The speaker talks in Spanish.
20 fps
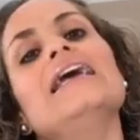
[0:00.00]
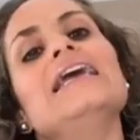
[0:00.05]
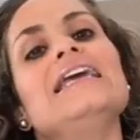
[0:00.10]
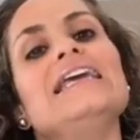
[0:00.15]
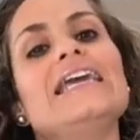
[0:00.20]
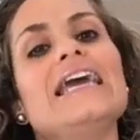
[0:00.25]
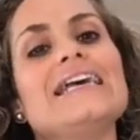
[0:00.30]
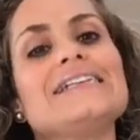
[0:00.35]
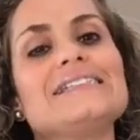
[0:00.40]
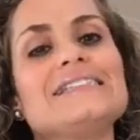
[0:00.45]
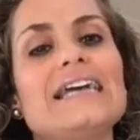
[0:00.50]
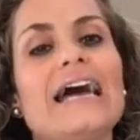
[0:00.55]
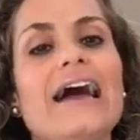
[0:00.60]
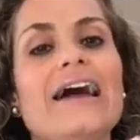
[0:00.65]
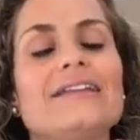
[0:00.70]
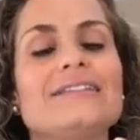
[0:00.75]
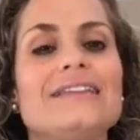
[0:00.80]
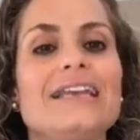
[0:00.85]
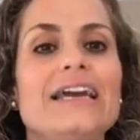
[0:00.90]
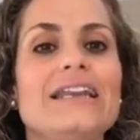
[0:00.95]
Y
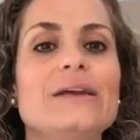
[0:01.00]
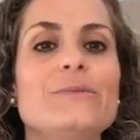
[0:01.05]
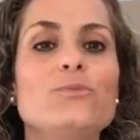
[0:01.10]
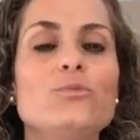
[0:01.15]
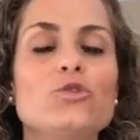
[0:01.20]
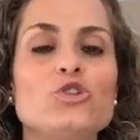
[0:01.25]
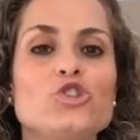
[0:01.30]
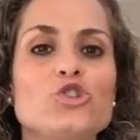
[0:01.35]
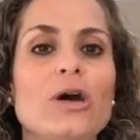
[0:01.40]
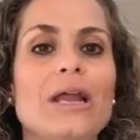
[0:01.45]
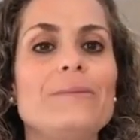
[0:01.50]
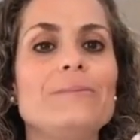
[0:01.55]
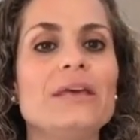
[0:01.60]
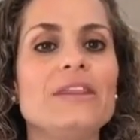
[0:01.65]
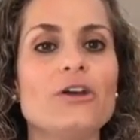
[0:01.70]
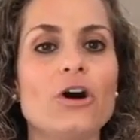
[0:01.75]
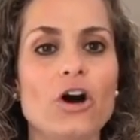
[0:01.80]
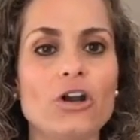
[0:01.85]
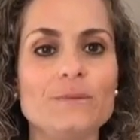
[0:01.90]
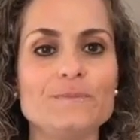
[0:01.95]
esta tiene mucho
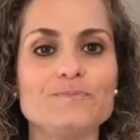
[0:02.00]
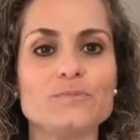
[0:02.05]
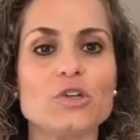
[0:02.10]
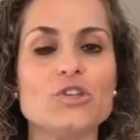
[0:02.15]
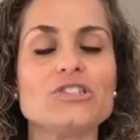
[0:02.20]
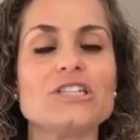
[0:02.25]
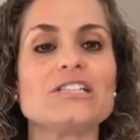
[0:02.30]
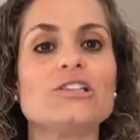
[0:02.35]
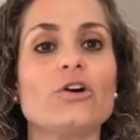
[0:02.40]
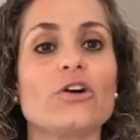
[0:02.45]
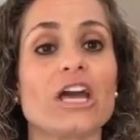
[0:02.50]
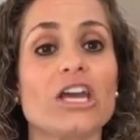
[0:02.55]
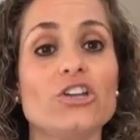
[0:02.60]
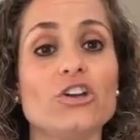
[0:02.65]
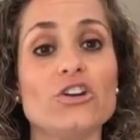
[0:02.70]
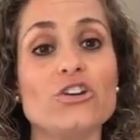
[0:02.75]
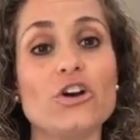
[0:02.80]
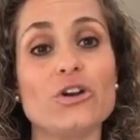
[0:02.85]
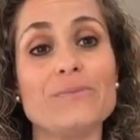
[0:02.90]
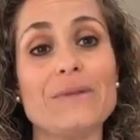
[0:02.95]
almidón. Entonces lo que
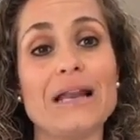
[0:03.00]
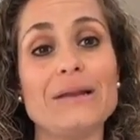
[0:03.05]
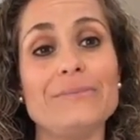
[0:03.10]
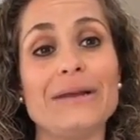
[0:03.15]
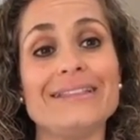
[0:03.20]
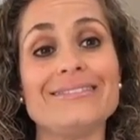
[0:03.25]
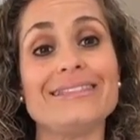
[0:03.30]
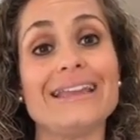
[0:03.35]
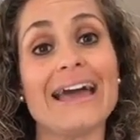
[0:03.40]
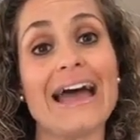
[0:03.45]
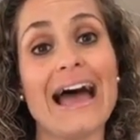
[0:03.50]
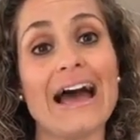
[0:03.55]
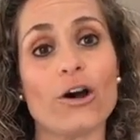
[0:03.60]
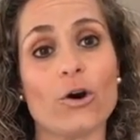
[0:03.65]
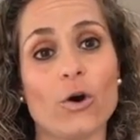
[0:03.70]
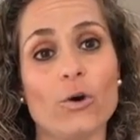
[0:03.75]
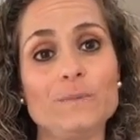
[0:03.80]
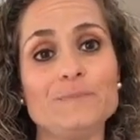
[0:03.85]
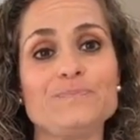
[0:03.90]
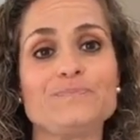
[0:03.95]
yo normalmente
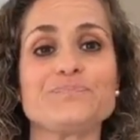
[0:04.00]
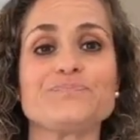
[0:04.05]
hago,